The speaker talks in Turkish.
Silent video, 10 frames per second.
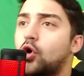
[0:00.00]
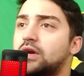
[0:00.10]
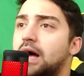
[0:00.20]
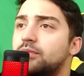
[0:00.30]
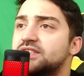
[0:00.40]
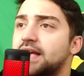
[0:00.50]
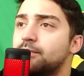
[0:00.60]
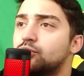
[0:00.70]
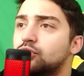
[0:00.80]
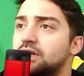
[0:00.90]
Por abi
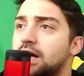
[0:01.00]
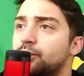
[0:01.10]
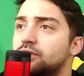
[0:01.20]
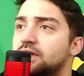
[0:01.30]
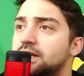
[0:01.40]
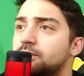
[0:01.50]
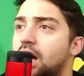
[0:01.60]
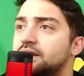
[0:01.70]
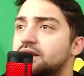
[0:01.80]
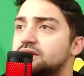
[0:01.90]
sen burada ne yapıyorsun dedim.
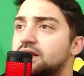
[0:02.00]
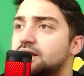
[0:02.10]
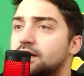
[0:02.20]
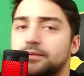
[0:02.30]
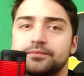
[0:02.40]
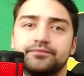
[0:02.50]
Annenin dedi.